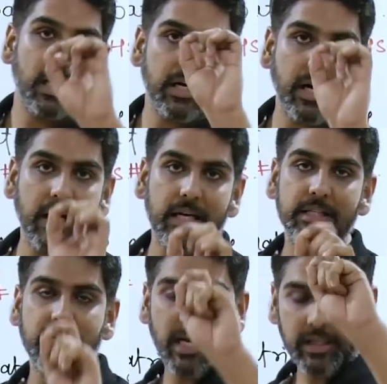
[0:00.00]
का
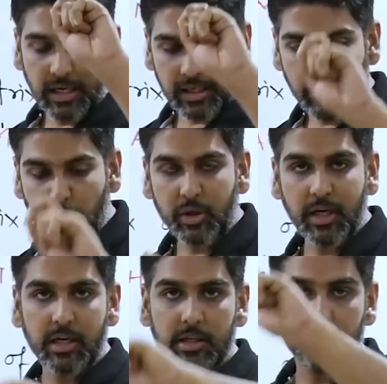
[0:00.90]
ट्रेस या
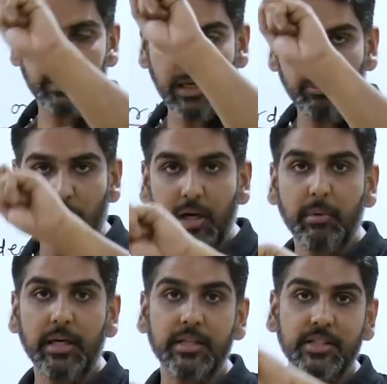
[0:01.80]
निलपोटेंट निलपोटेंट
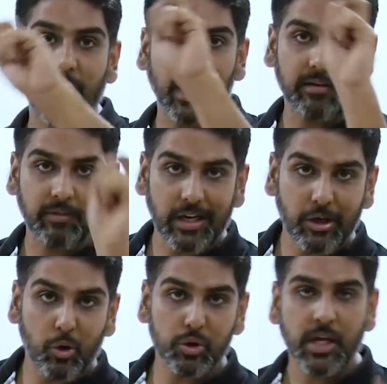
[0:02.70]
मैट्रिक्स की आइगन
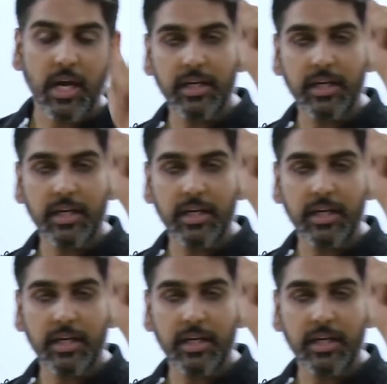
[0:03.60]
वैल्यूज